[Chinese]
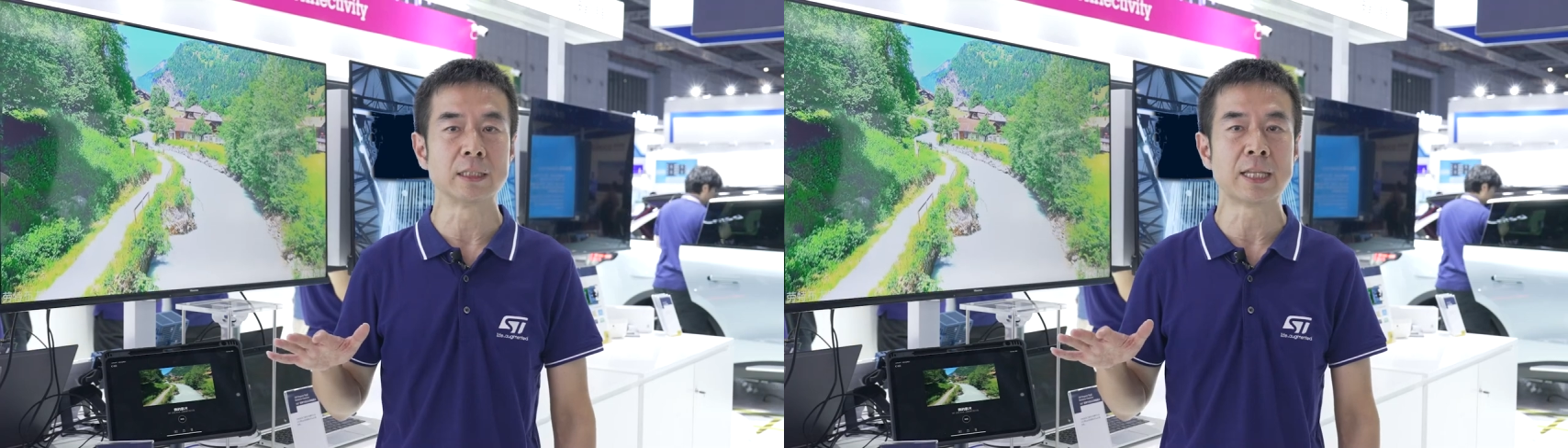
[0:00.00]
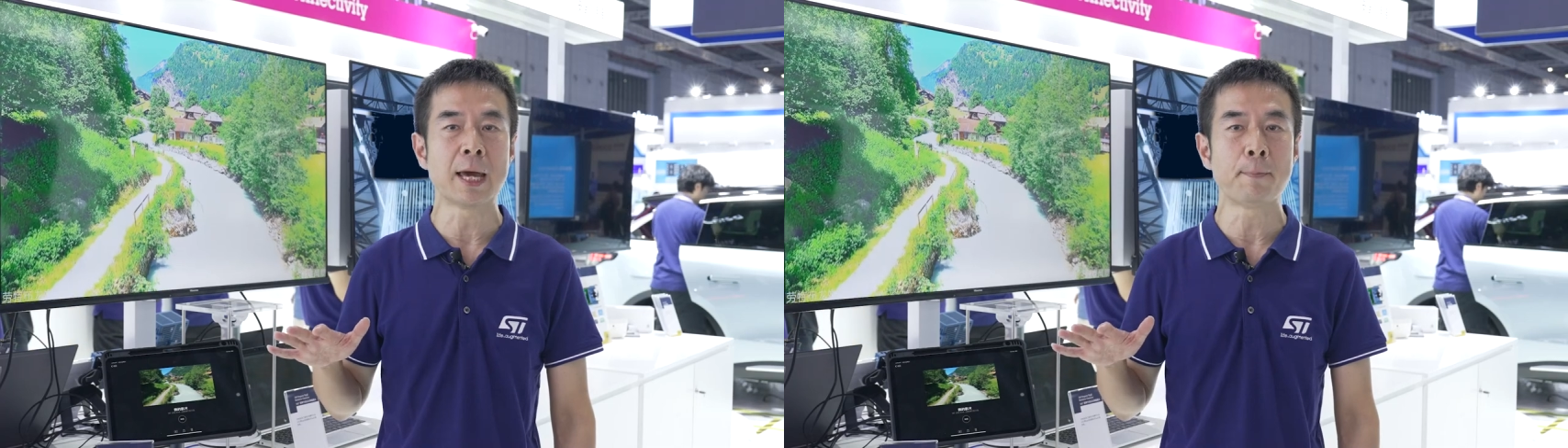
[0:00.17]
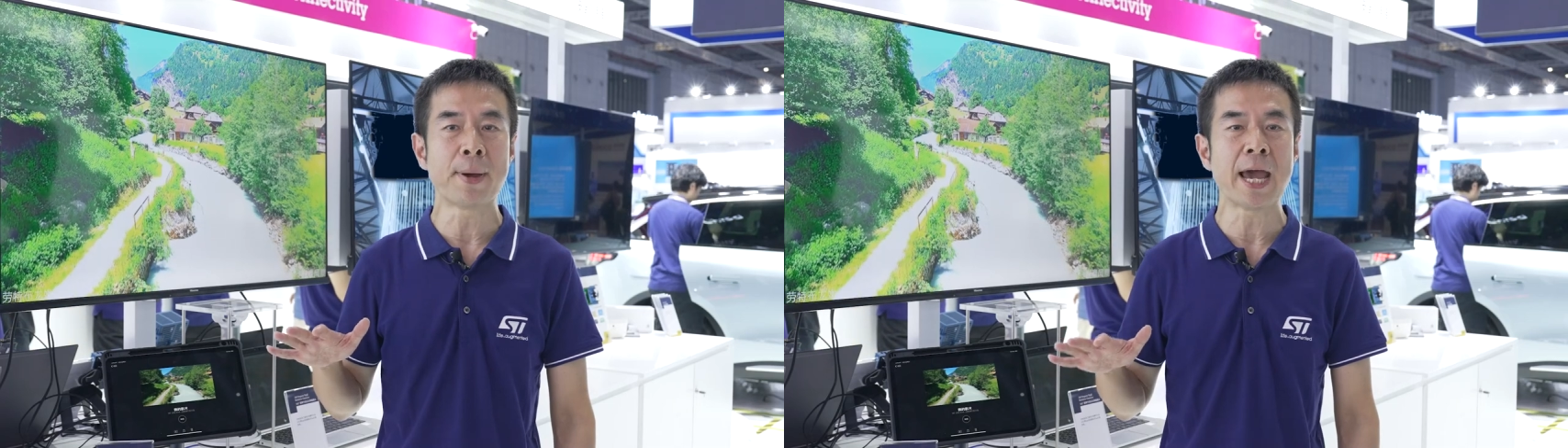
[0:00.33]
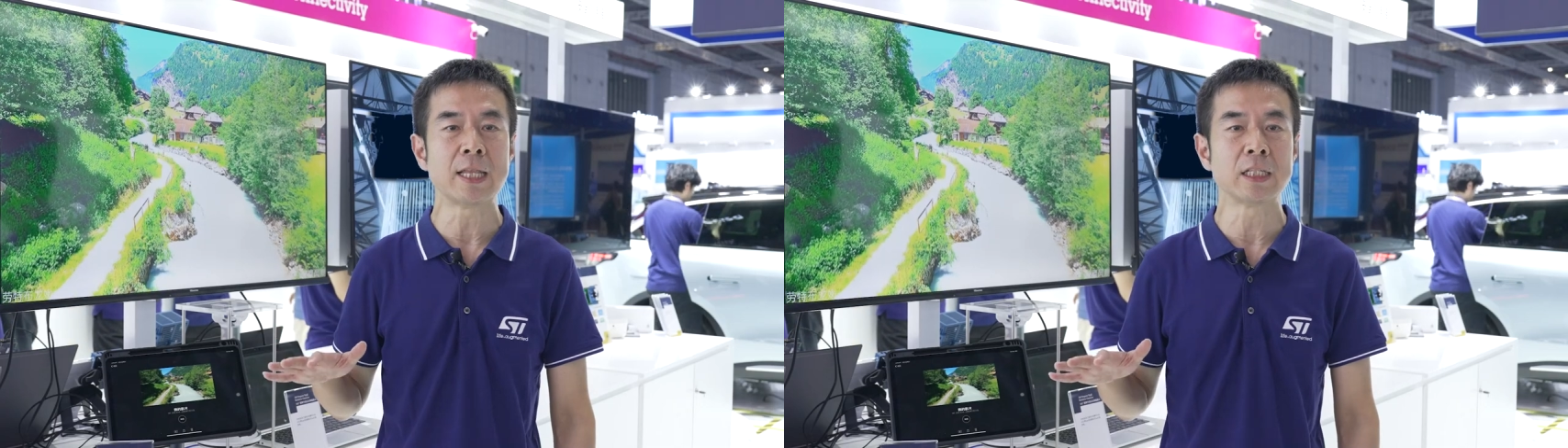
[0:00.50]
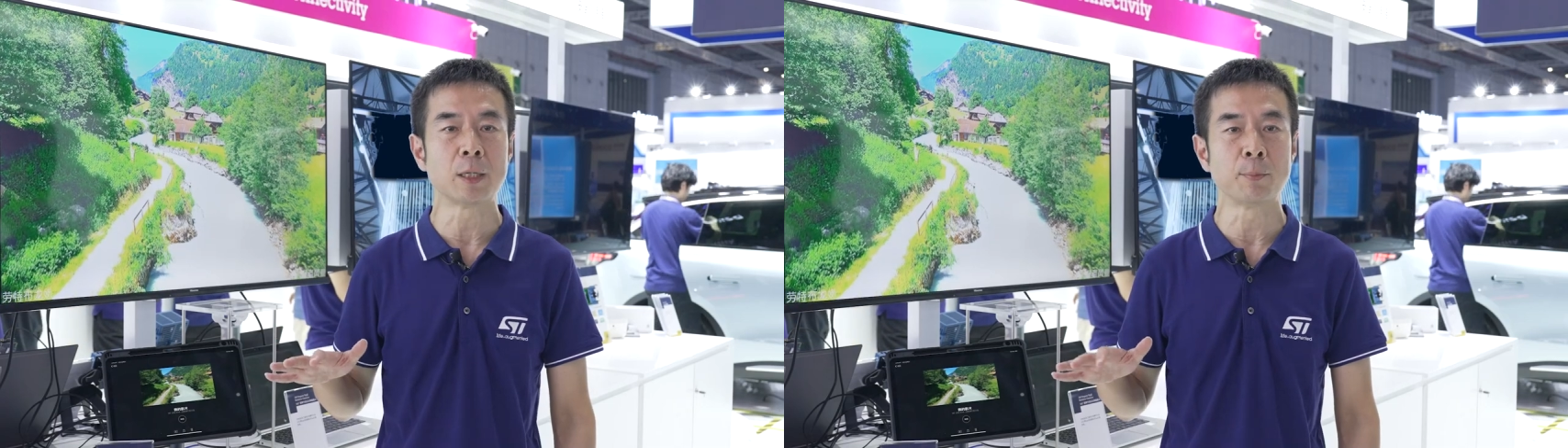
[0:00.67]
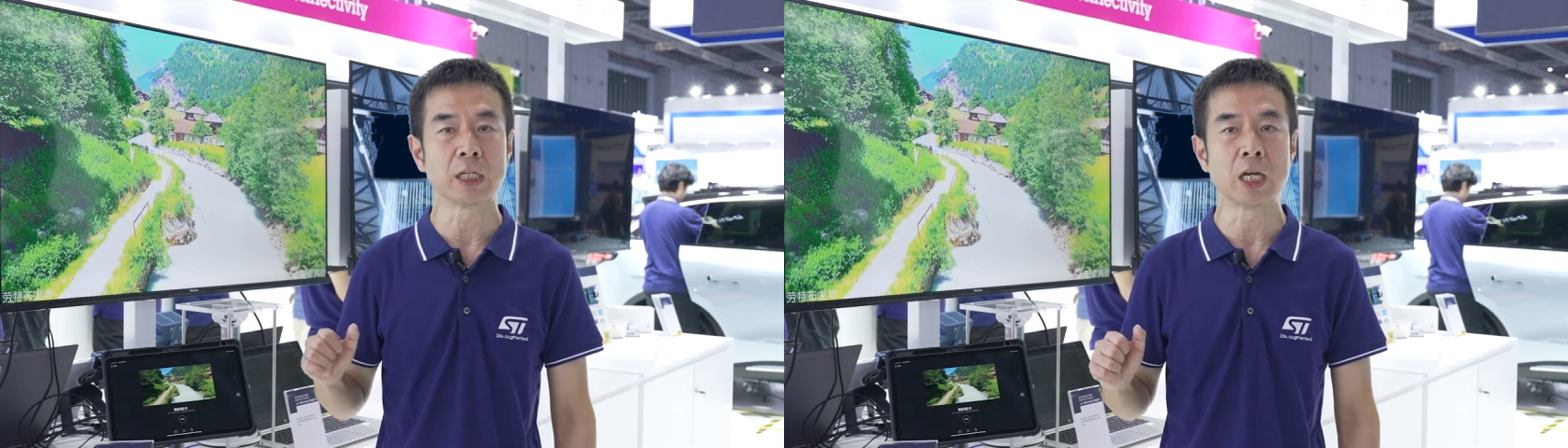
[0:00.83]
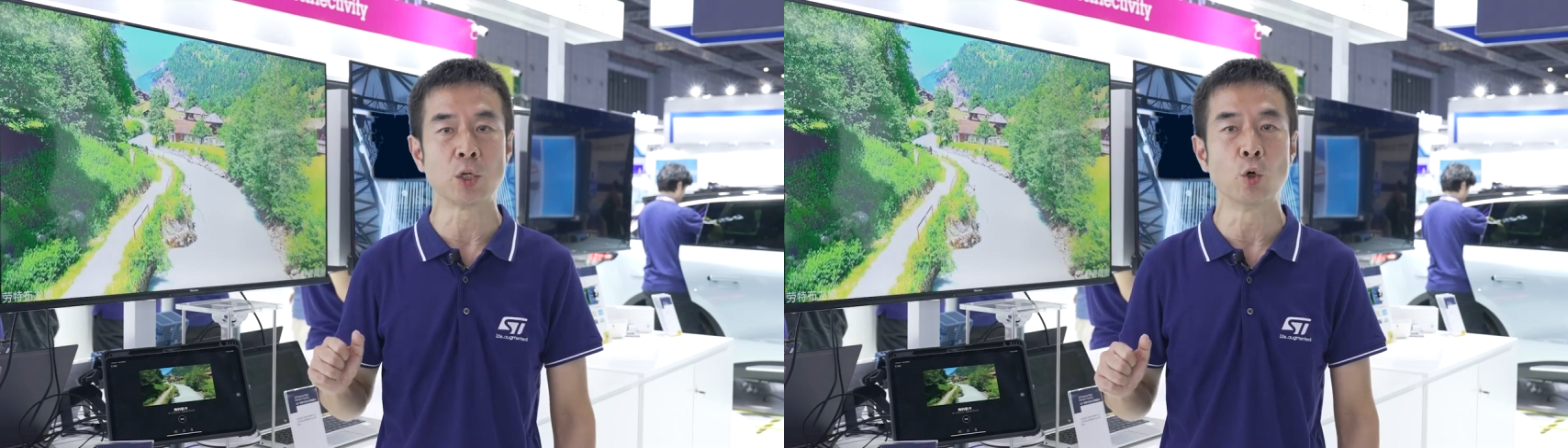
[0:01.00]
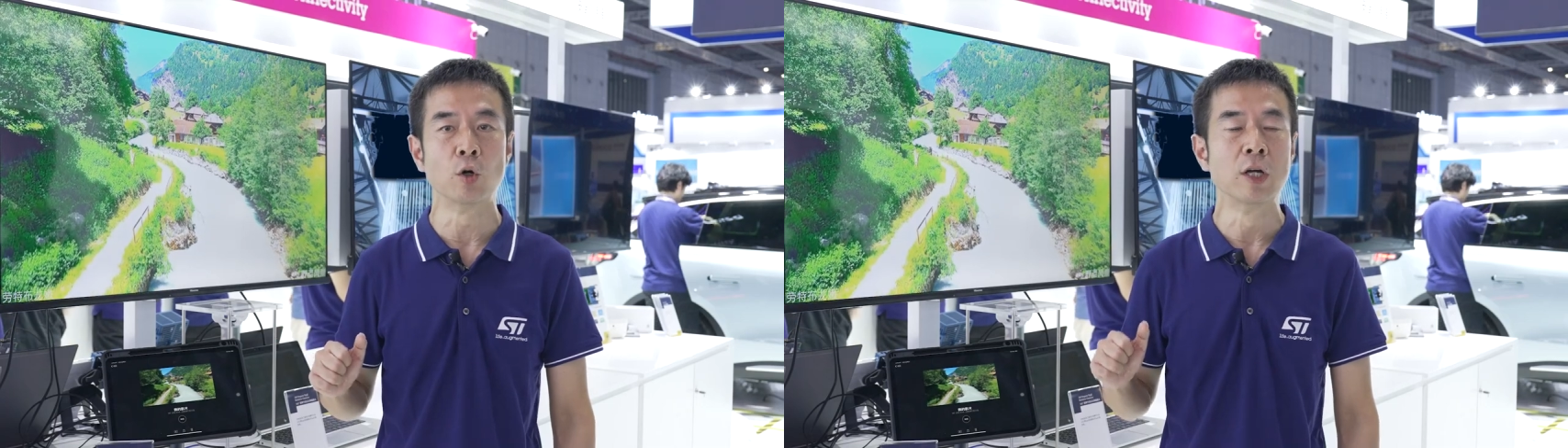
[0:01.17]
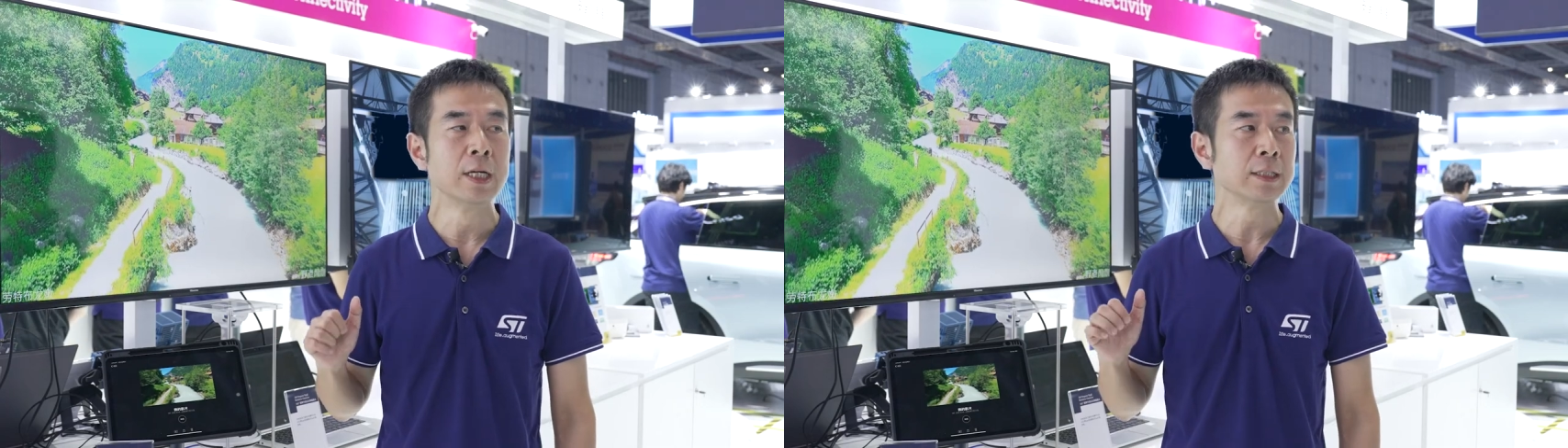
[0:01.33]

在 pad 上面可以用，